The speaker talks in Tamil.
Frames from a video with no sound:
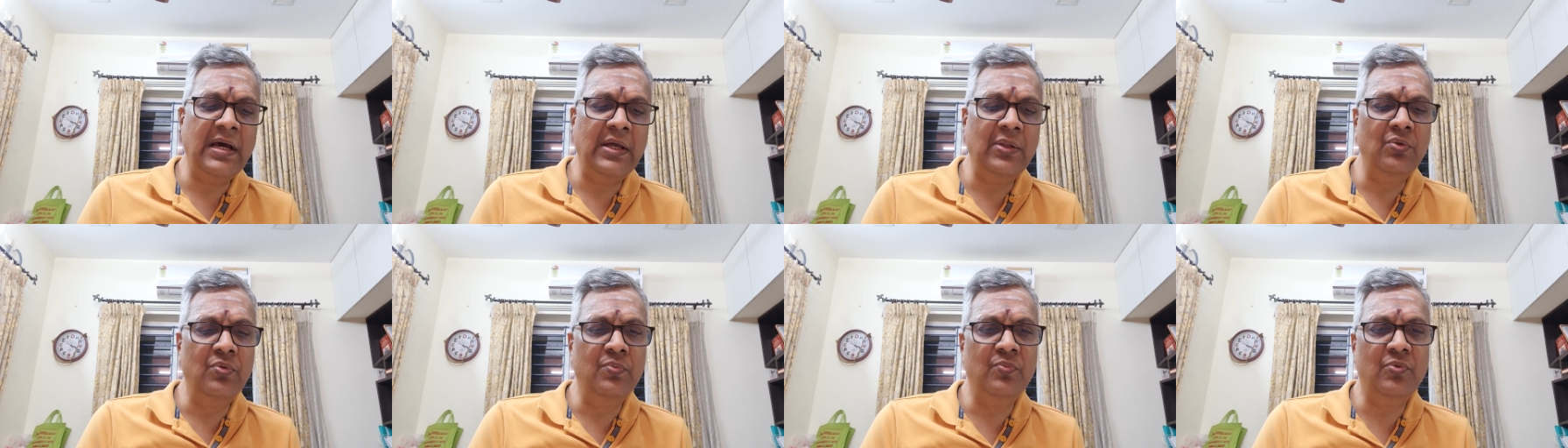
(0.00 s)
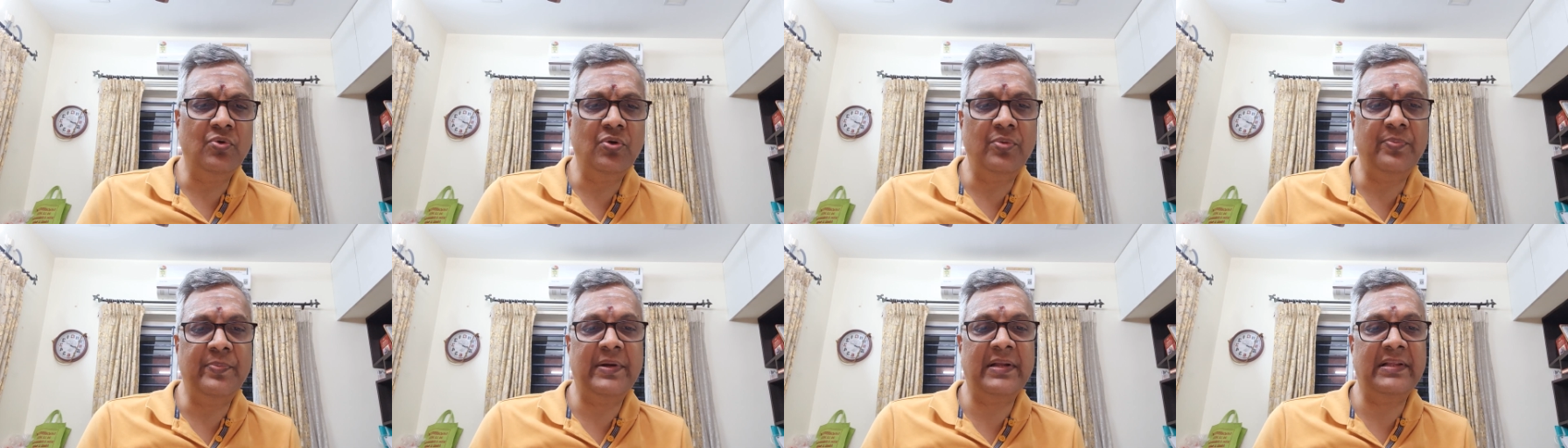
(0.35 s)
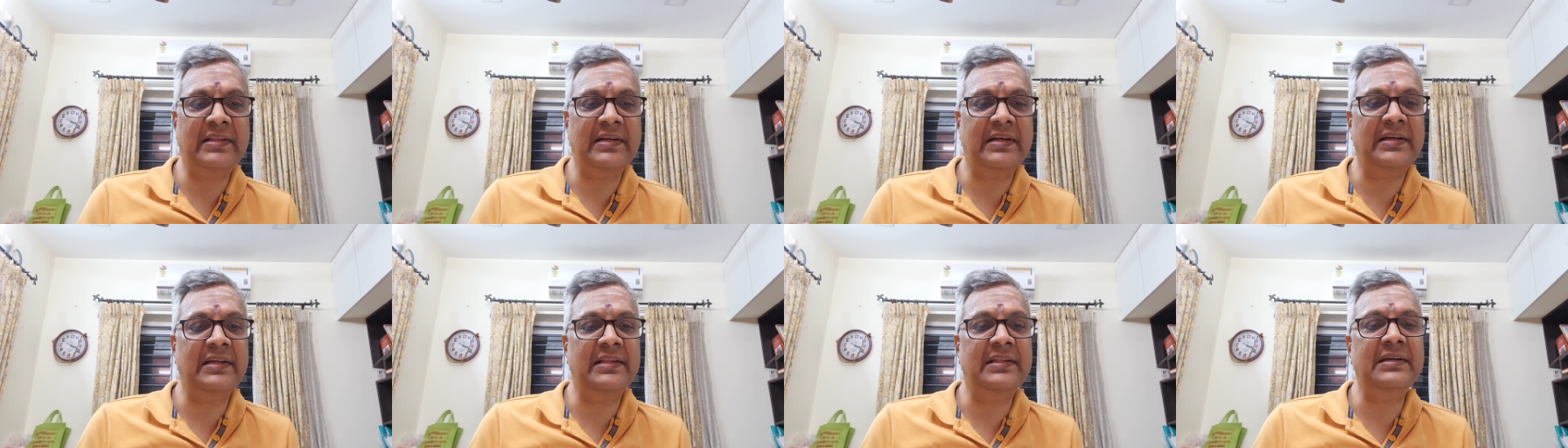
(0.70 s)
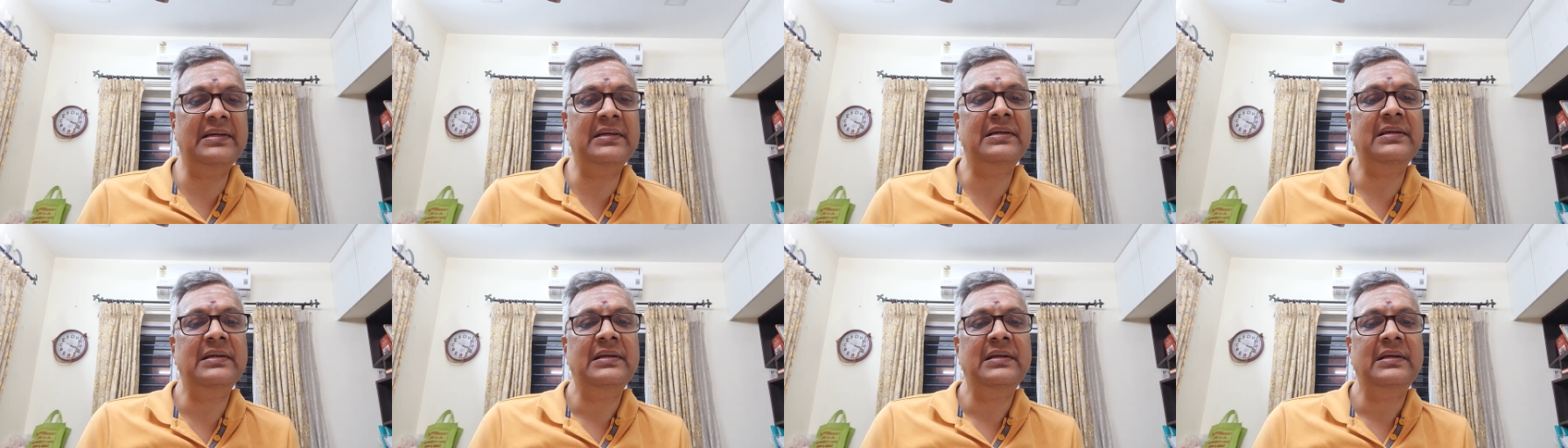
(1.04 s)
அதுவும்
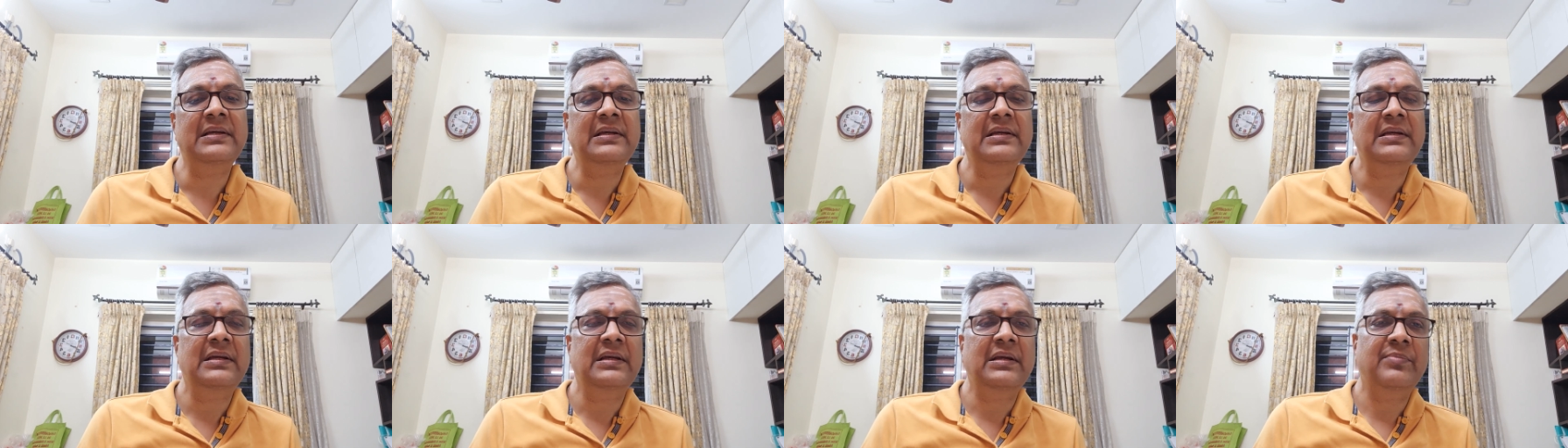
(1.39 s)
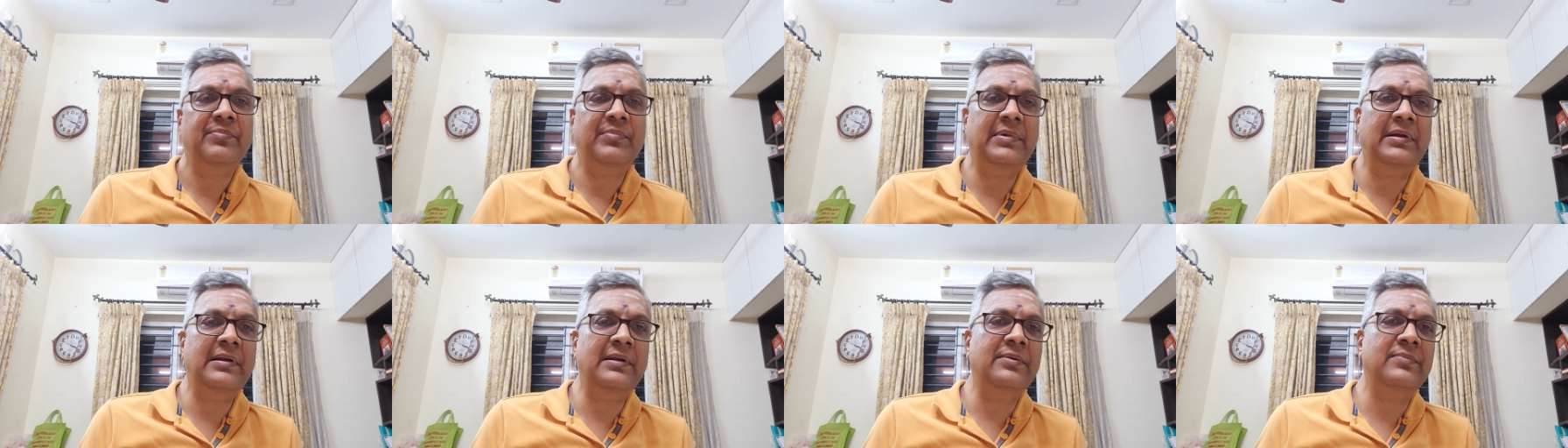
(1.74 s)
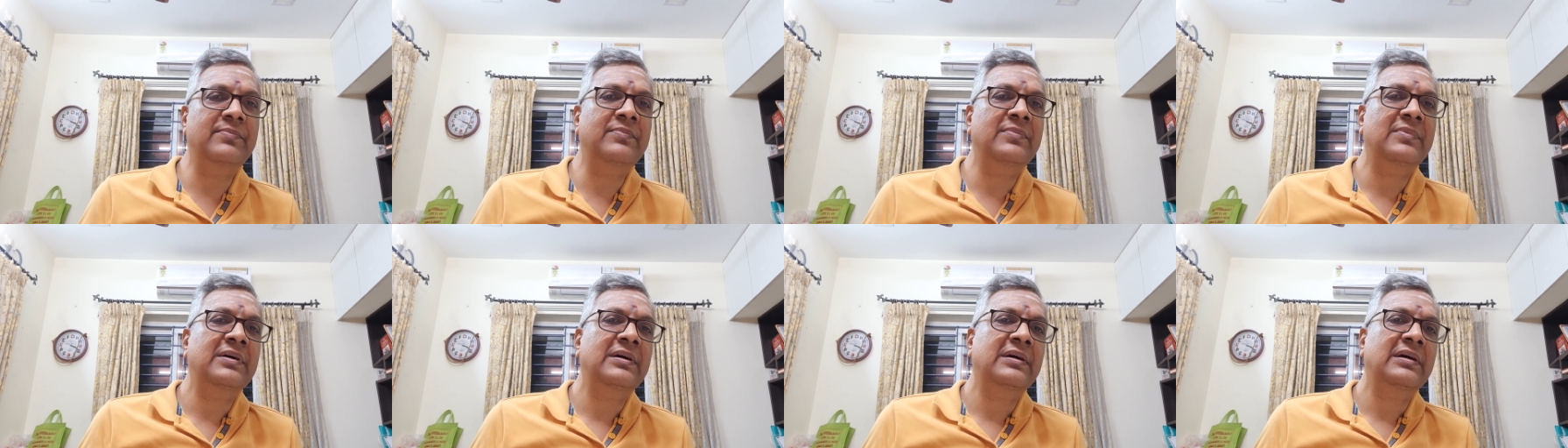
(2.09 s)
குறிப்பிடத்தக்கது மேலும்